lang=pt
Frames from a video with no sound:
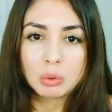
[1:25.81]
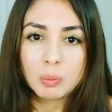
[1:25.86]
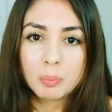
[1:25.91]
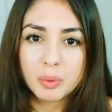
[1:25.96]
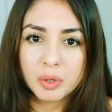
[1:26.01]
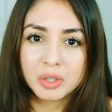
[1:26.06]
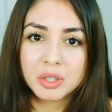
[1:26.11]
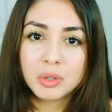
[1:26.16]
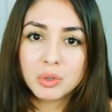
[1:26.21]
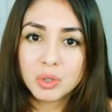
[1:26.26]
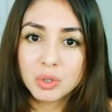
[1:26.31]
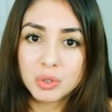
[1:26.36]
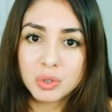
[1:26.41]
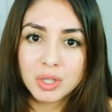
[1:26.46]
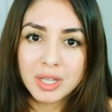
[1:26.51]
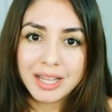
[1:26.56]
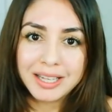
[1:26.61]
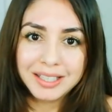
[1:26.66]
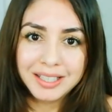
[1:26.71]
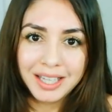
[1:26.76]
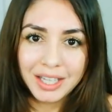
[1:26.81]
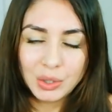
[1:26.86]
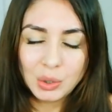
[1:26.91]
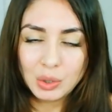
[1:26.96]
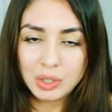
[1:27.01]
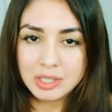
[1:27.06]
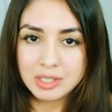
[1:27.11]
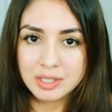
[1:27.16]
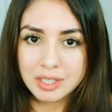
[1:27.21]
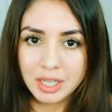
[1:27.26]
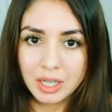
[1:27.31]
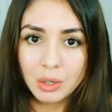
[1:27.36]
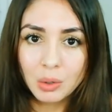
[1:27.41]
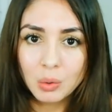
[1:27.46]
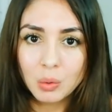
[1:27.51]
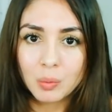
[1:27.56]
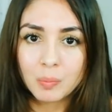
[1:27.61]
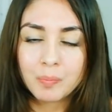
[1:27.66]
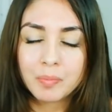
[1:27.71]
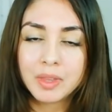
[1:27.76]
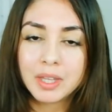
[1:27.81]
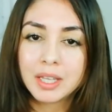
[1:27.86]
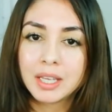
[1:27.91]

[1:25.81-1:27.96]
O protetor solar que é toque seco,